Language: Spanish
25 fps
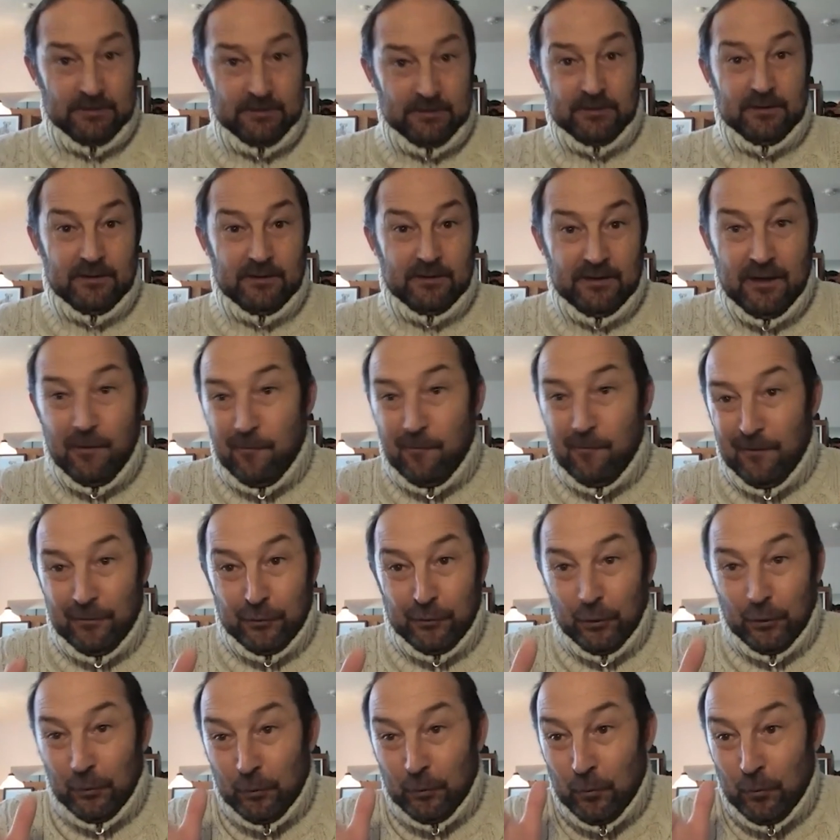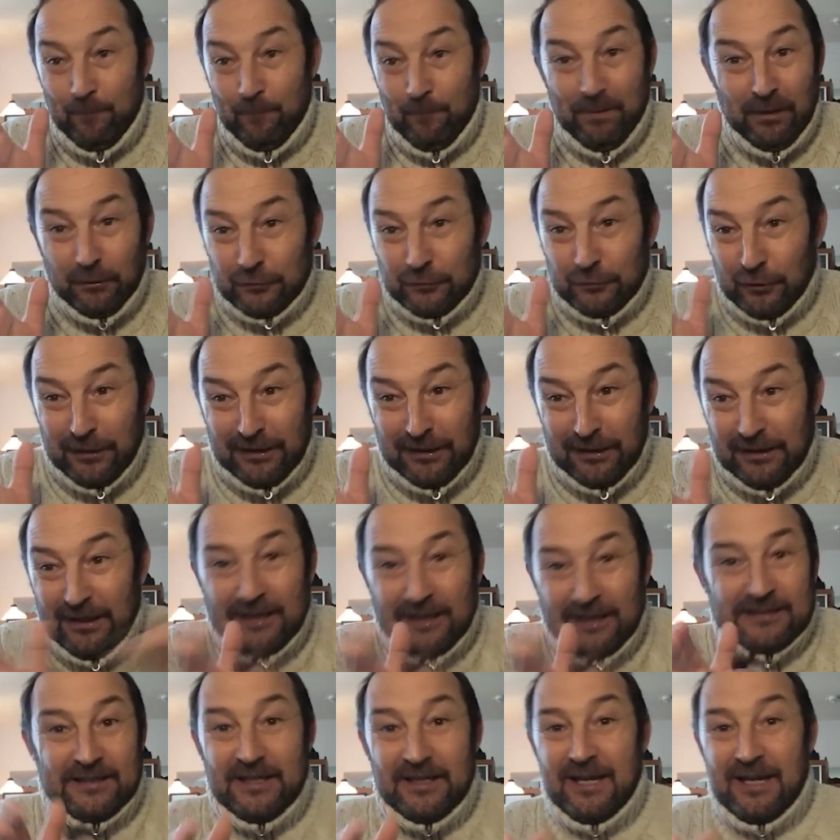y en cuanto un piloto le hacía
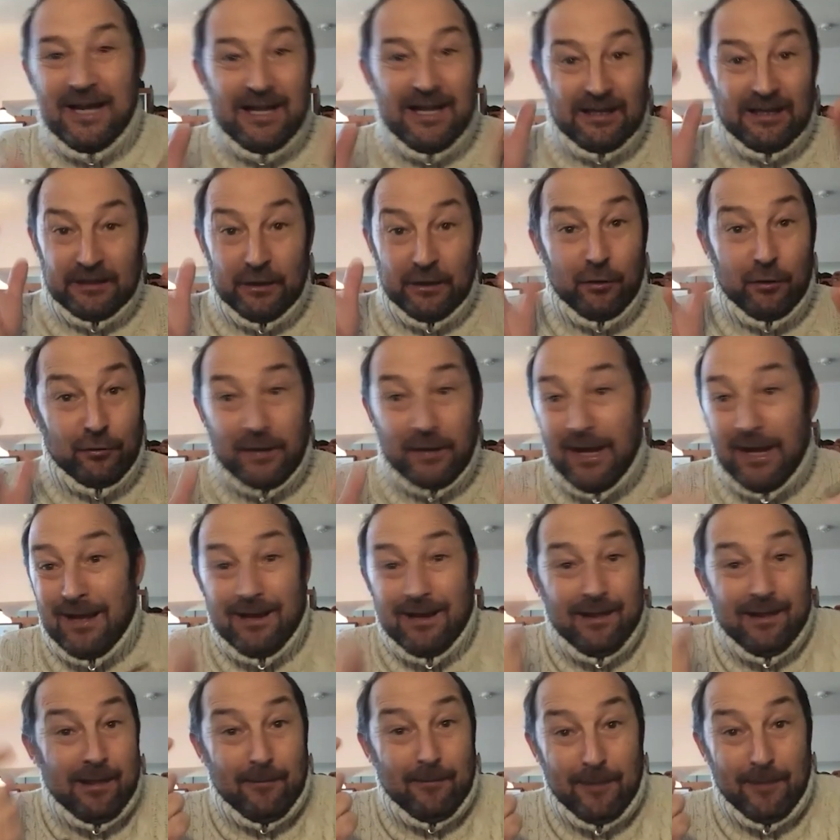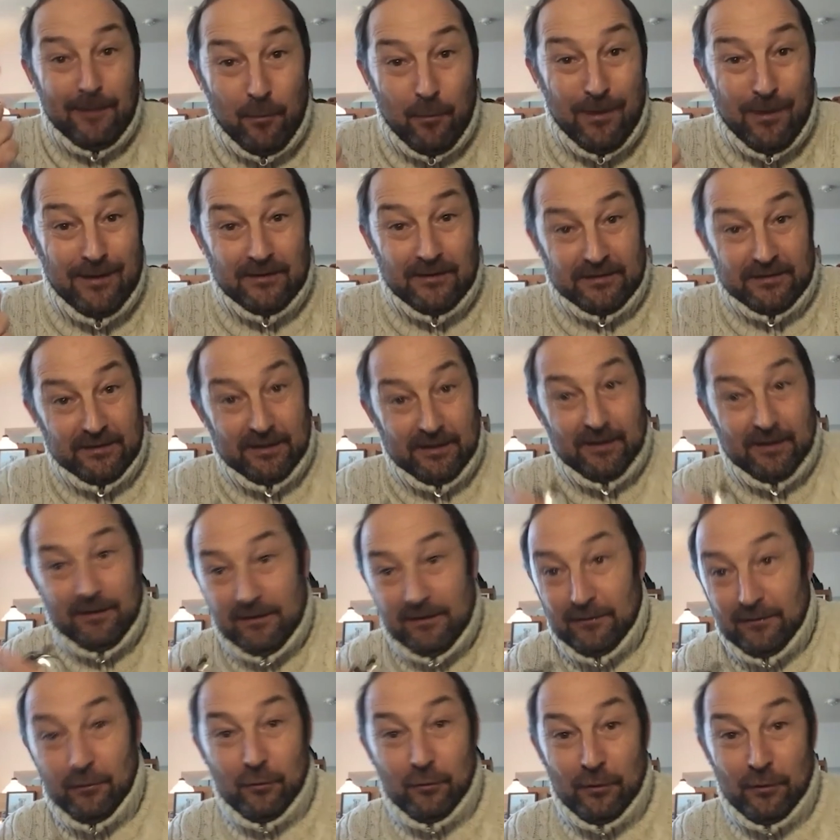así, el tío ya le daba igual, sí que
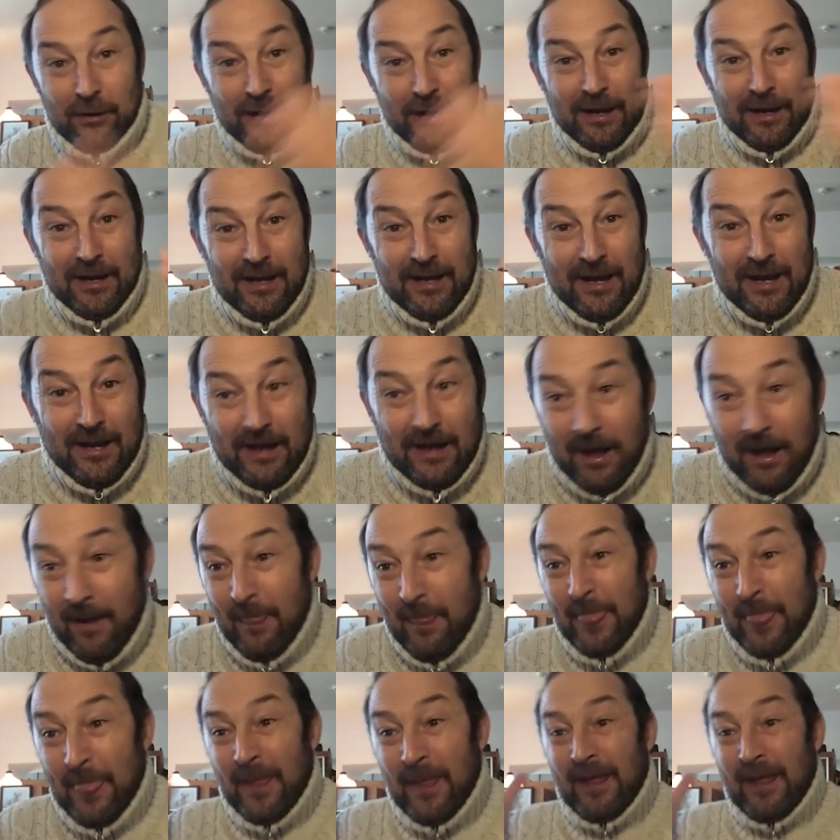lo que quería era